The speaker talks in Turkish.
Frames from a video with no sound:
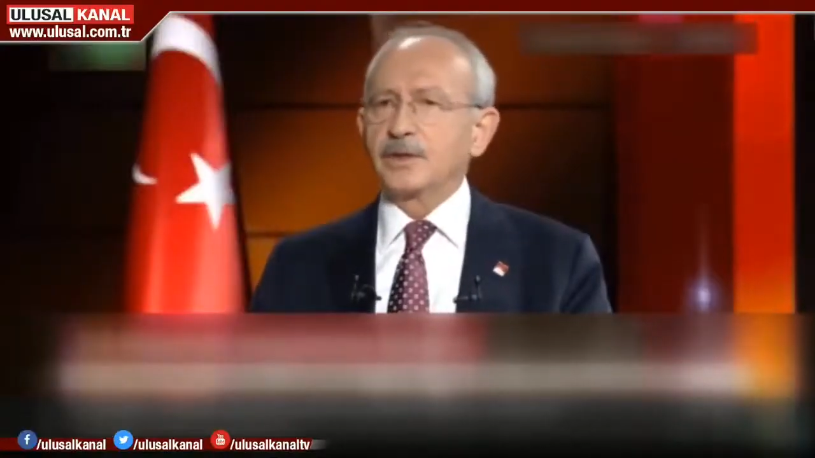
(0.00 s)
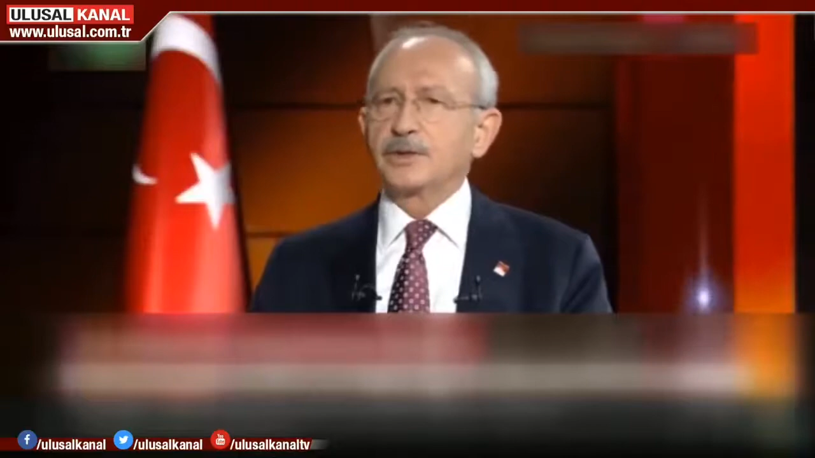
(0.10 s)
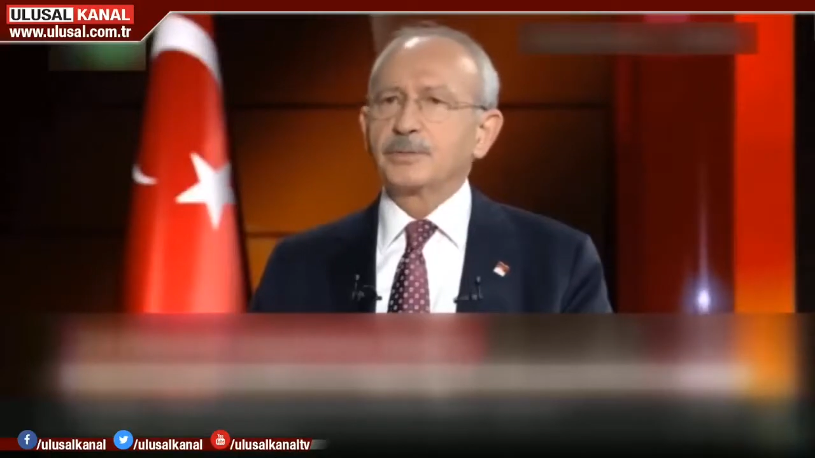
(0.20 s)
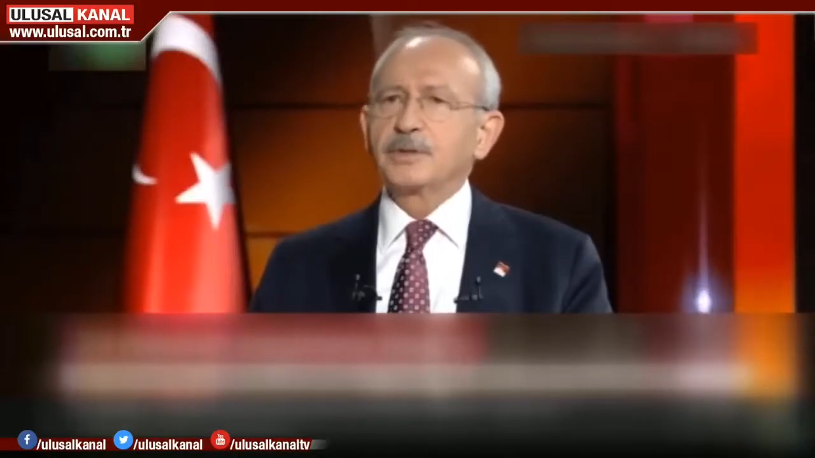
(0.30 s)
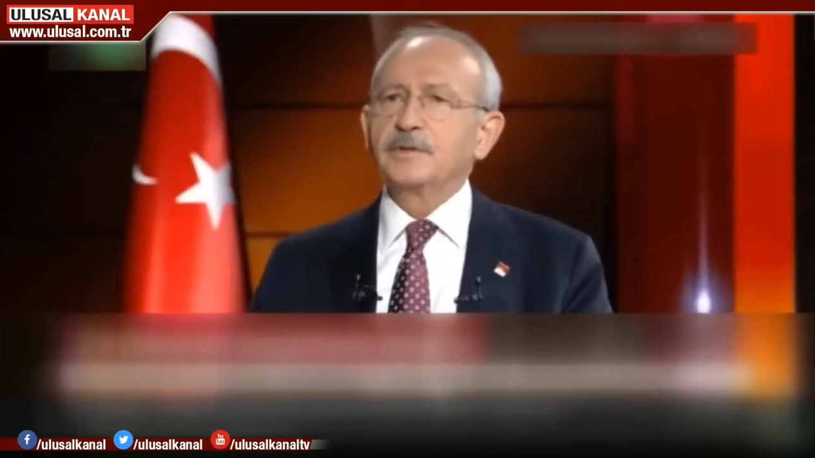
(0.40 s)

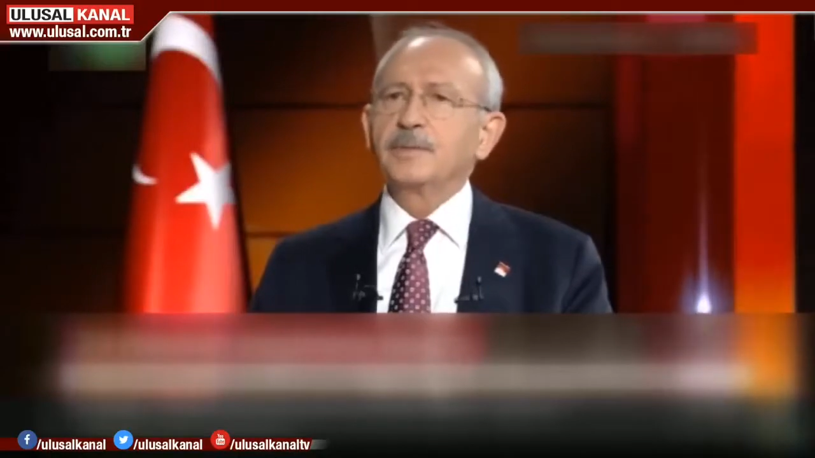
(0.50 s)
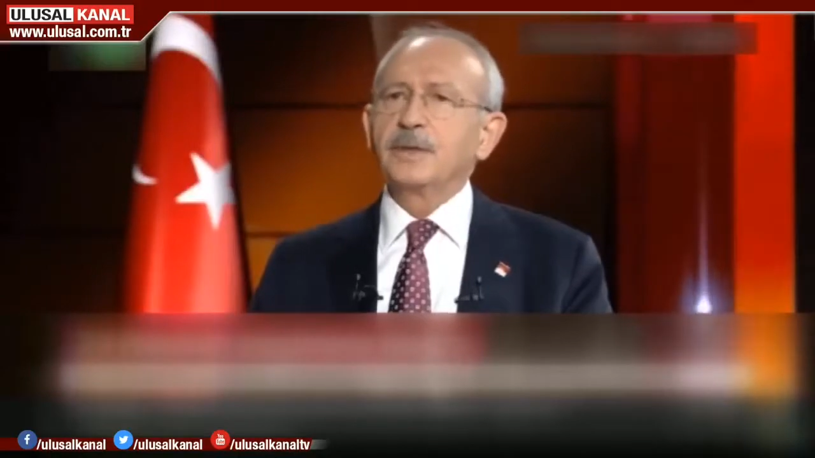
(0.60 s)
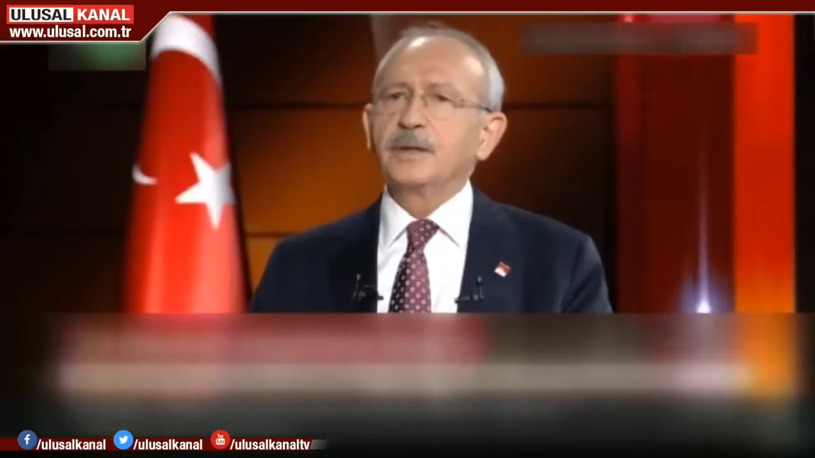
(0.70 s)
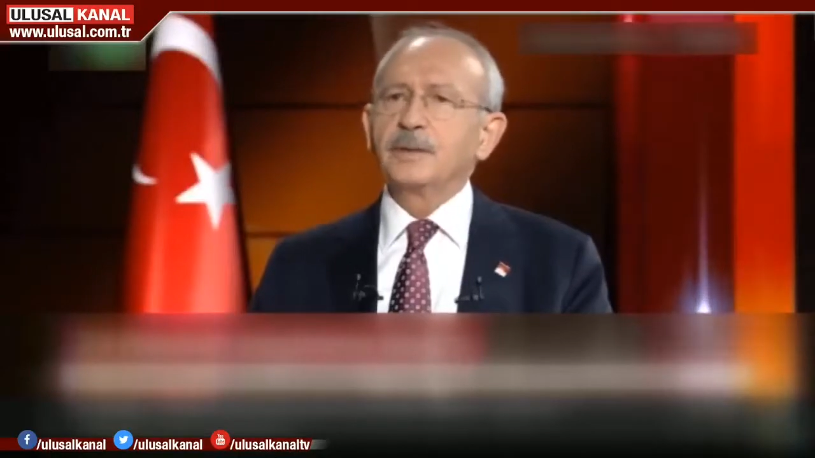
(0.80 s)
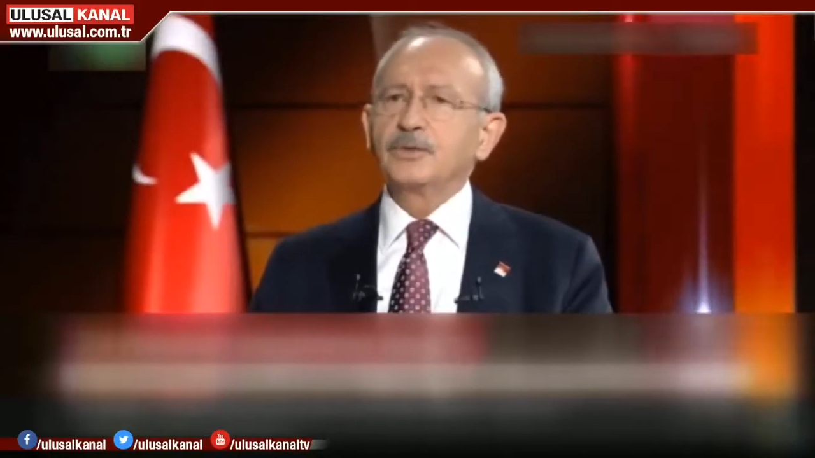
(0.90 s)
aşması ve
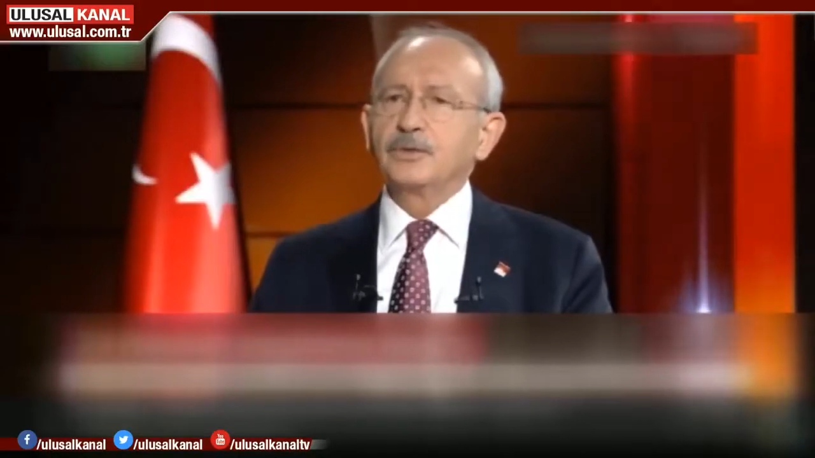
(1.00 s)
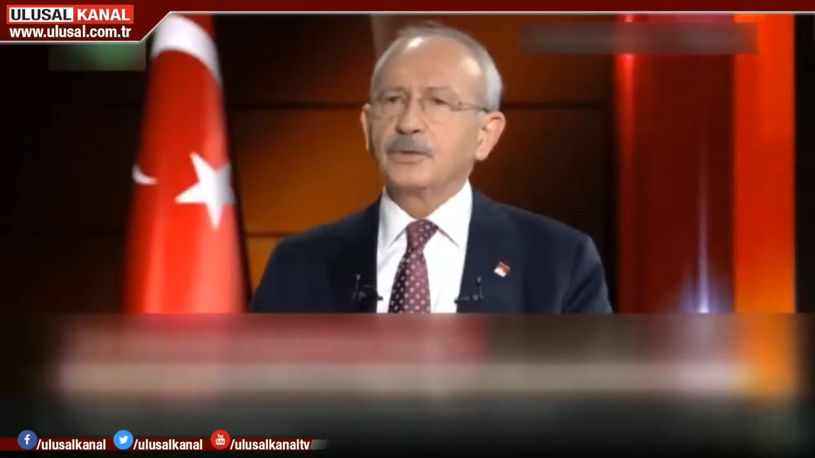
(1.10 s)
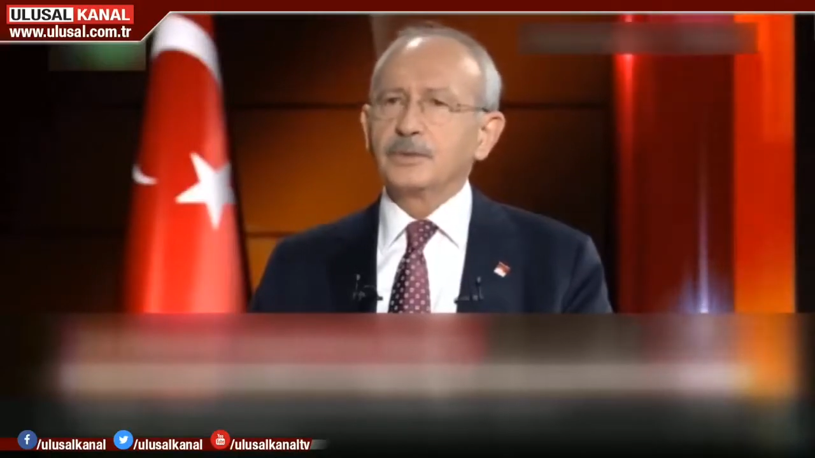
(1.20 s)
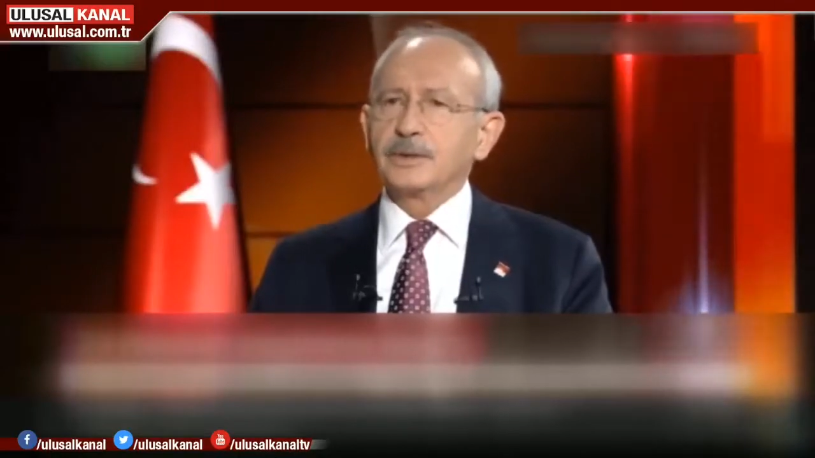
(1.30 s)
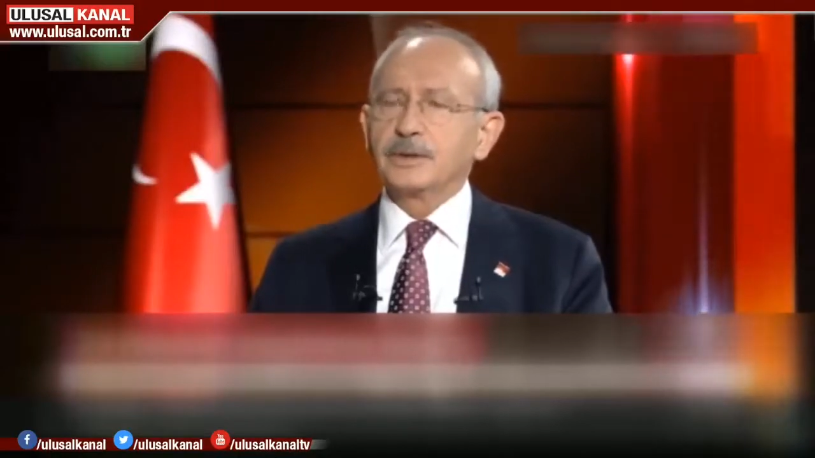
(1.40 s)
parlamentoda olması